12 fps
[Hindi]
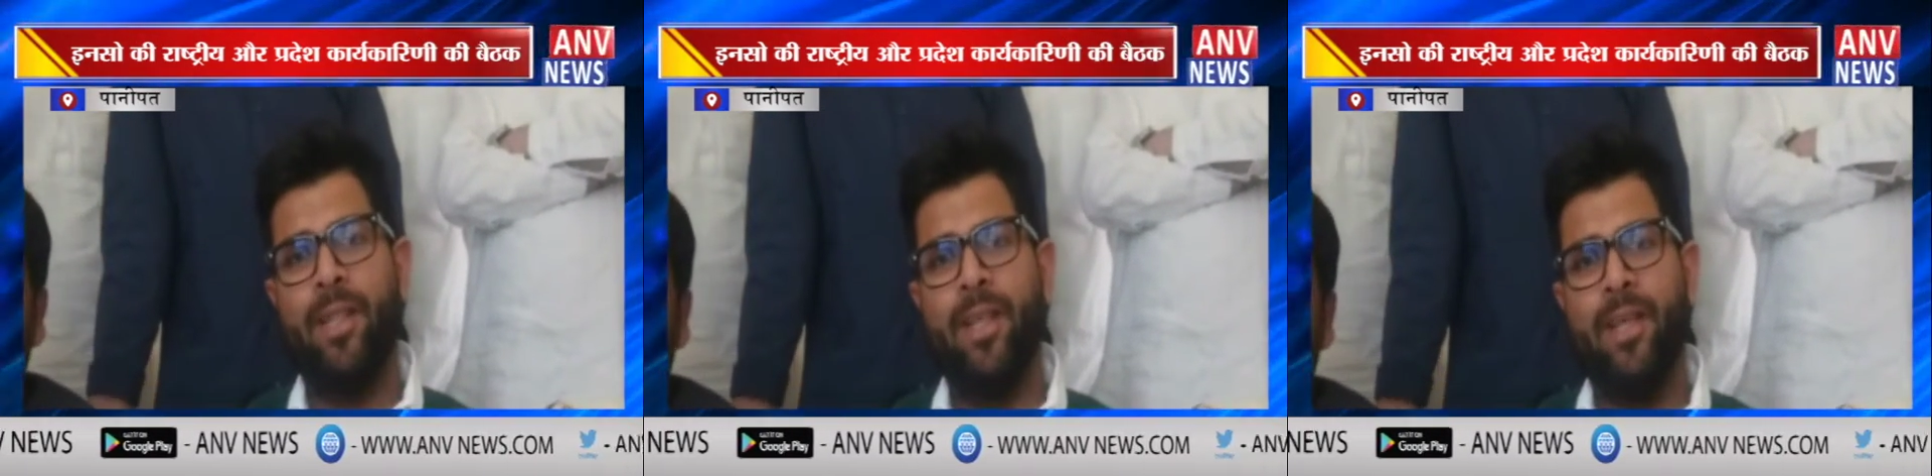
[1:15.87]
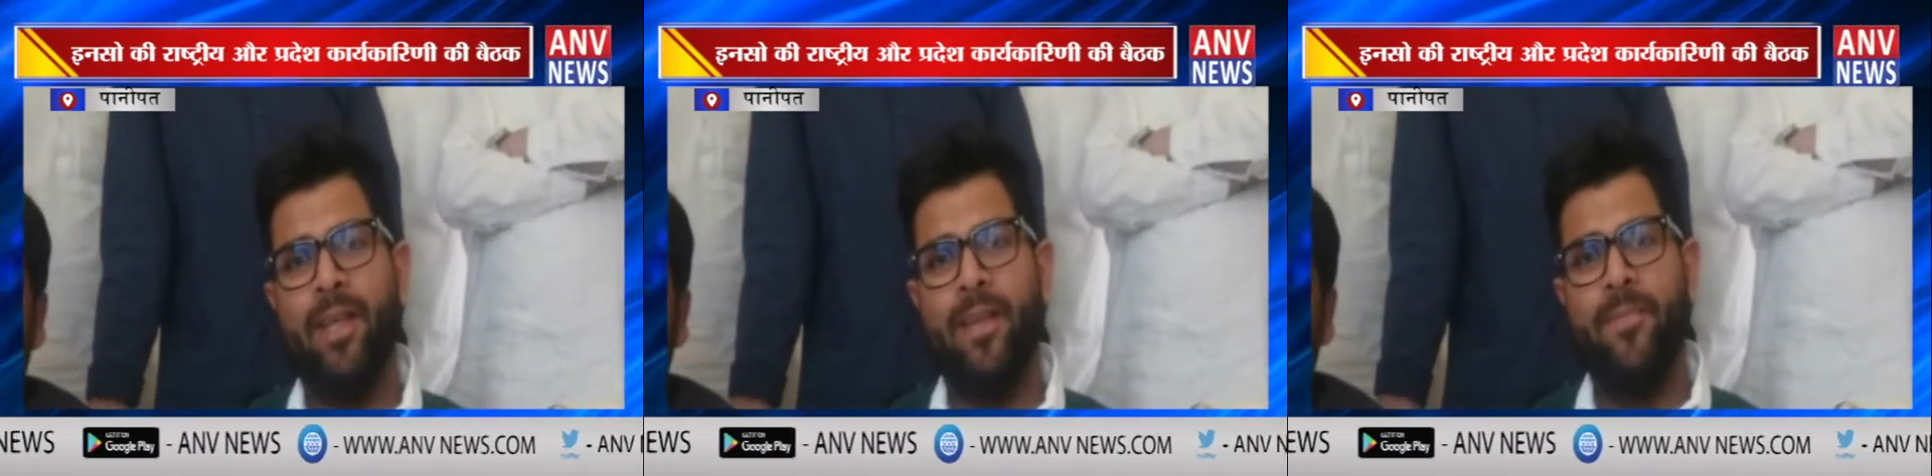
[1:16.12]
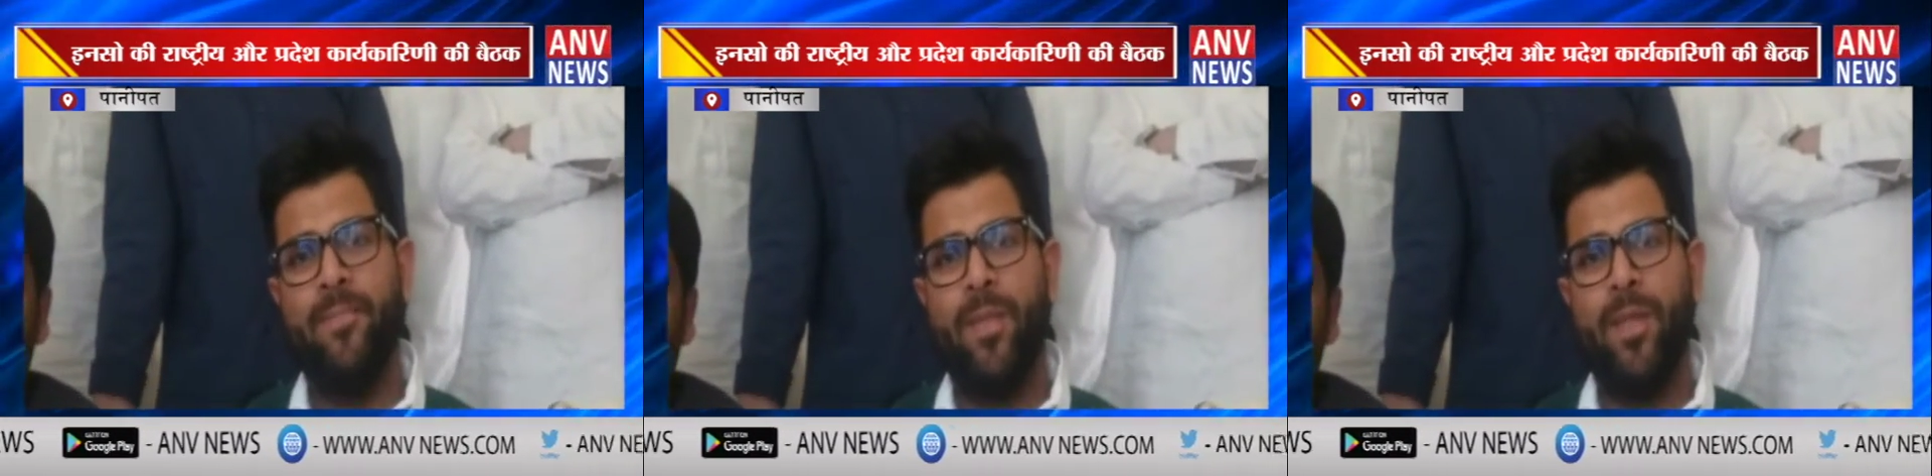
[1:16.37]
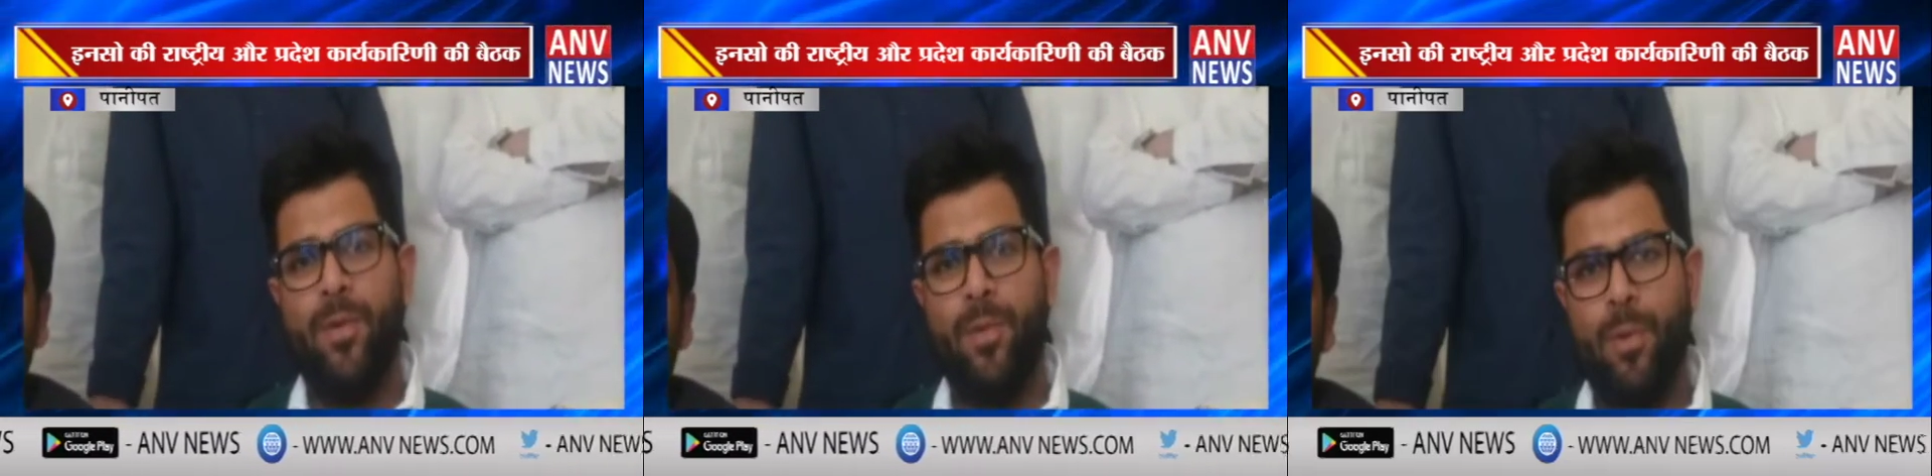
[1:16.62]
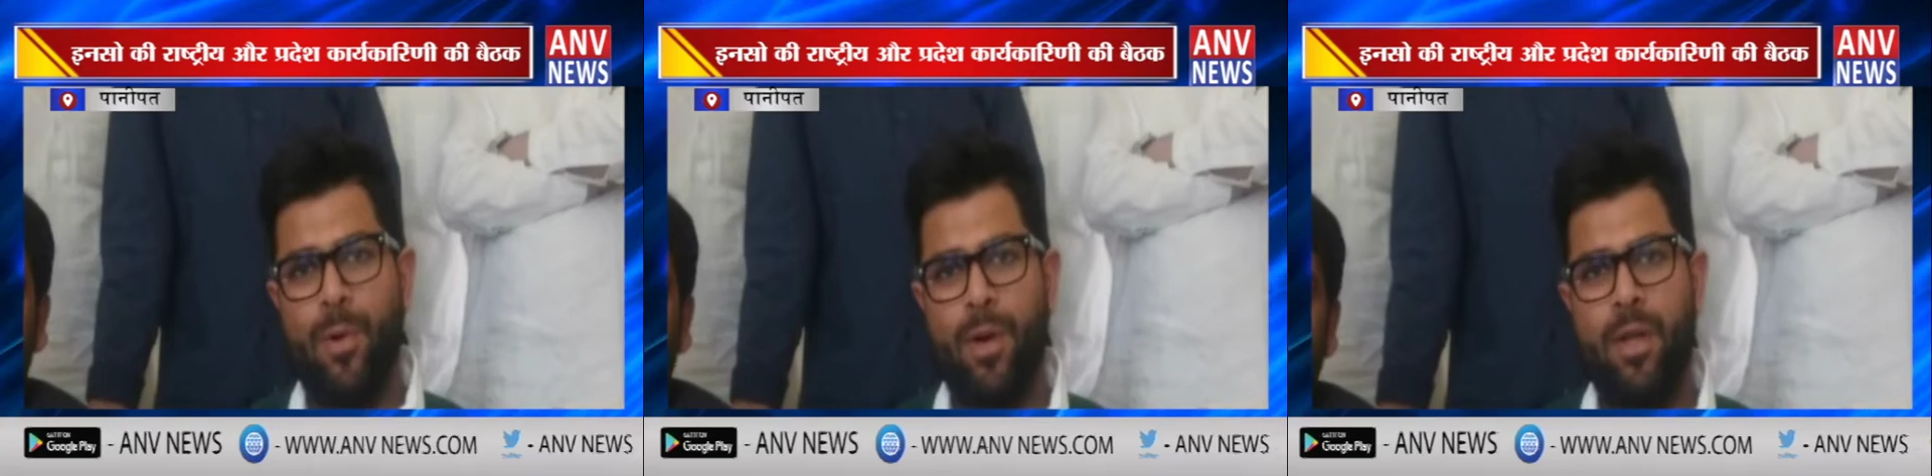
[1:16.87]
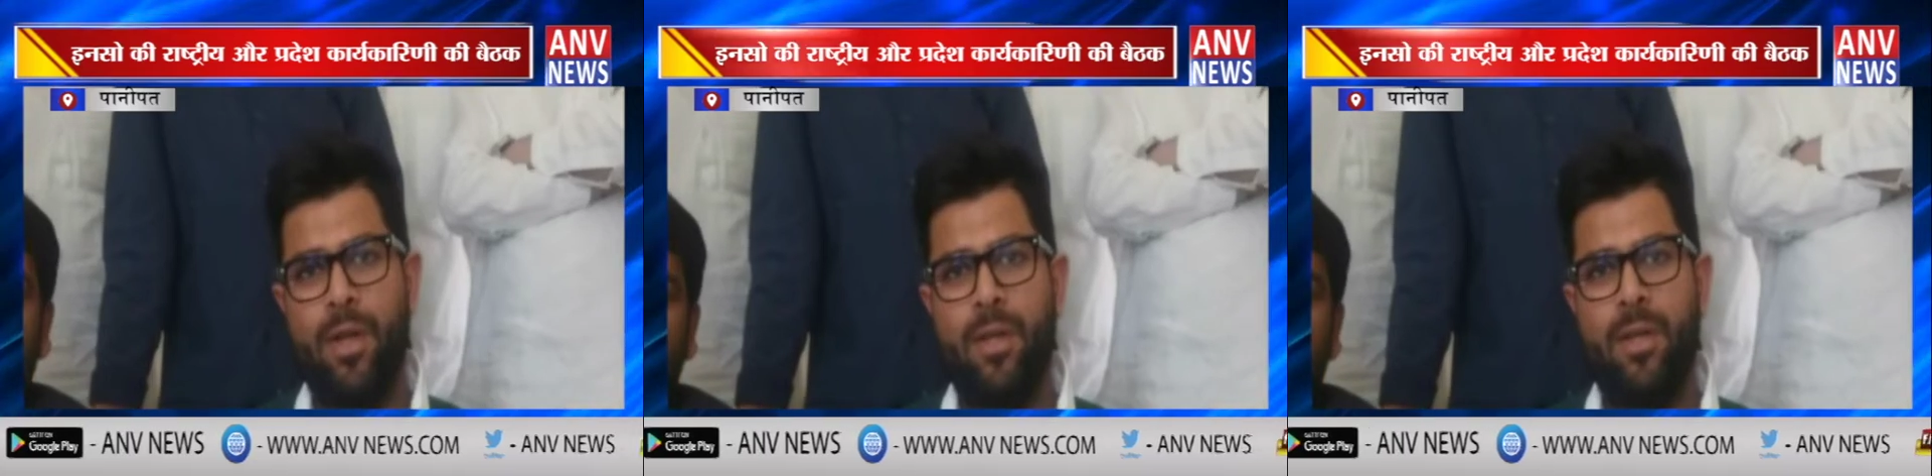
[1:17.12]
भगत
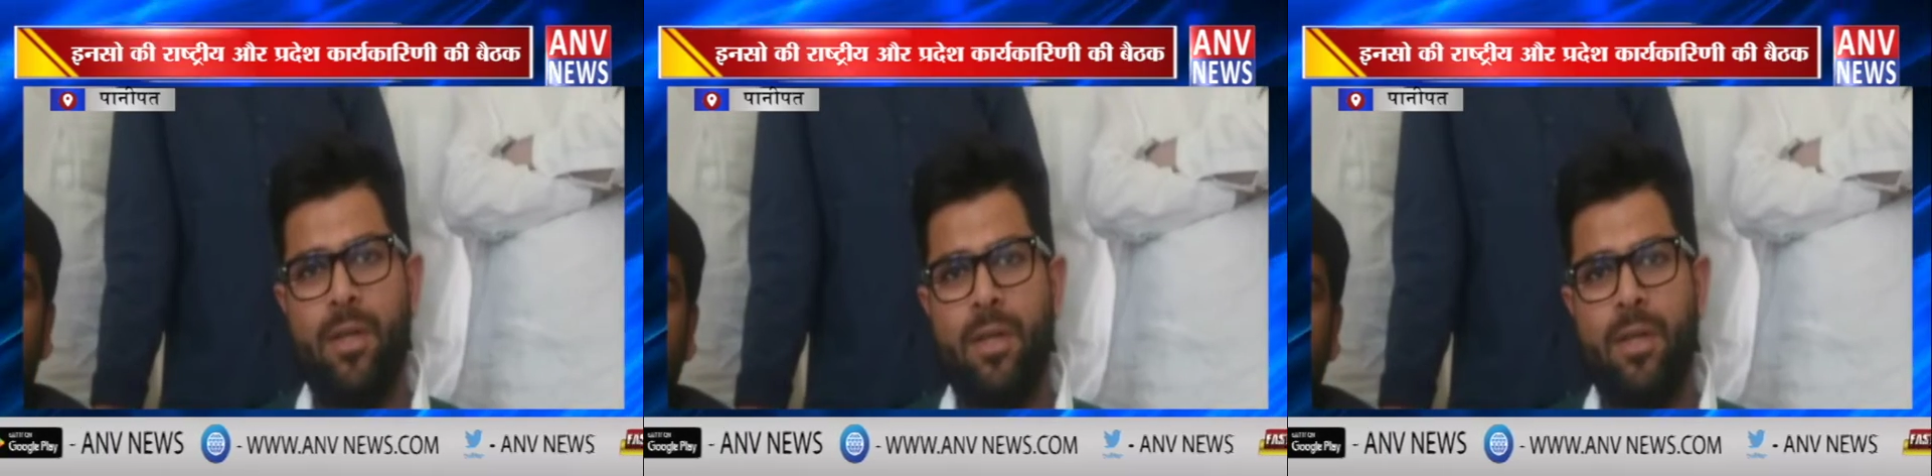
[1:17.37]
और